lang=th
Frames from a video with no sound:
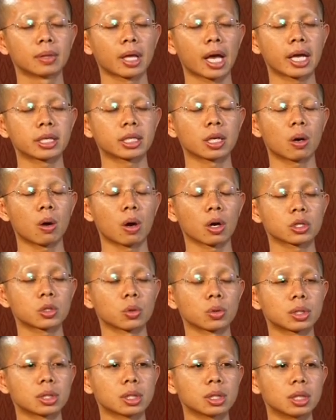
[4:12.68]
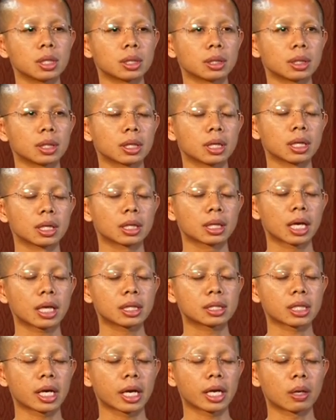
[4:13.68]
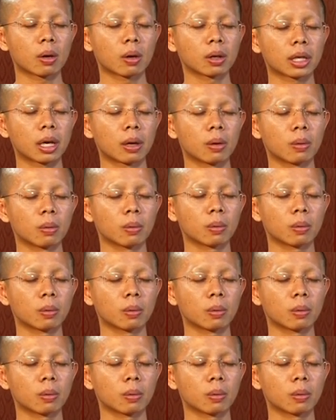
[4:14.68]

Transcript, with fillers: หายใจออกสดชื่น ถ้าใจของเรา